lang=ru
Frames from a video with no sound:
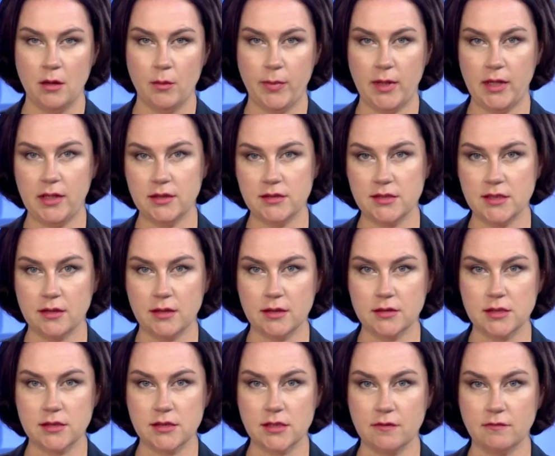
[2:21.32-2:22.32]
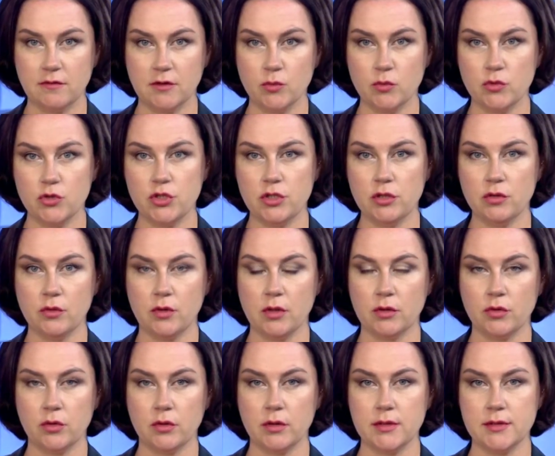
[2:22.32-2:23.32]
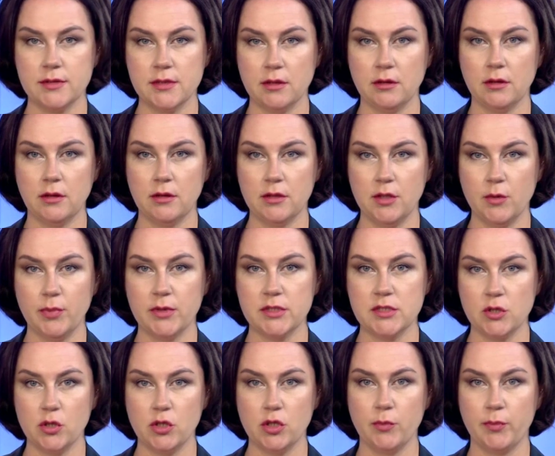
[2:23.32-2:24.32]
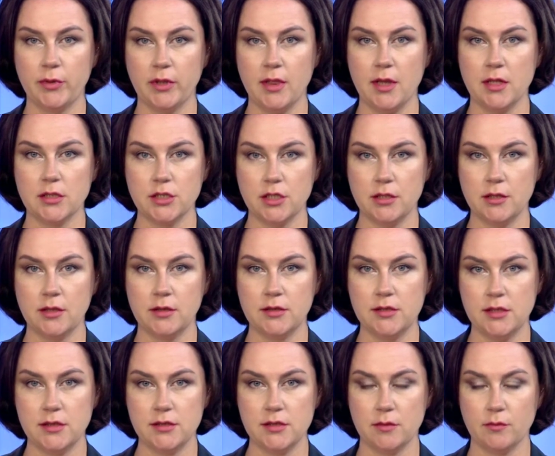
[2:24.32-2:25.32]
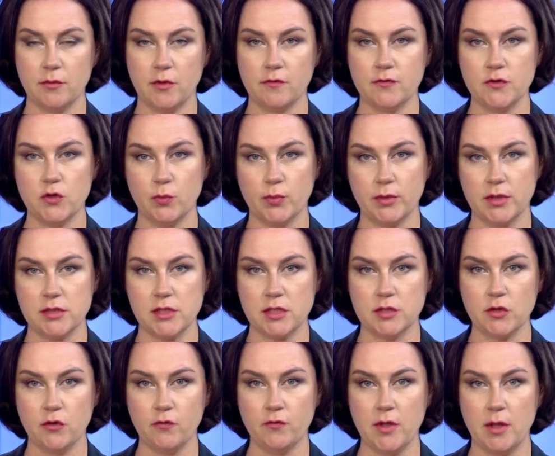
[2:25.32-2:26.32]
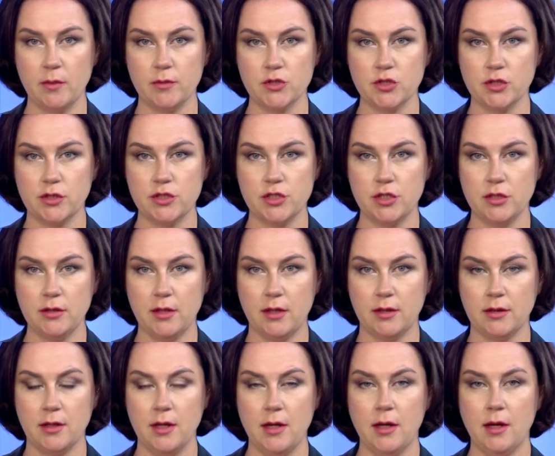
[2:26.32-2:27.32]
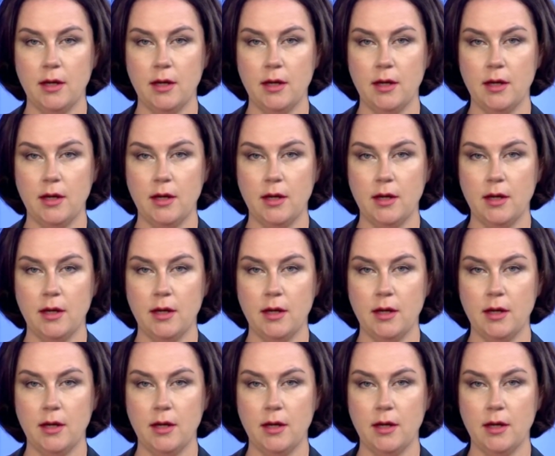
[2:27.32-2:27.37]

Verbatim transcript: Полиция разыскивает мужчину, который делал непристойные предложения детям. Все произошло в набережных Челнах.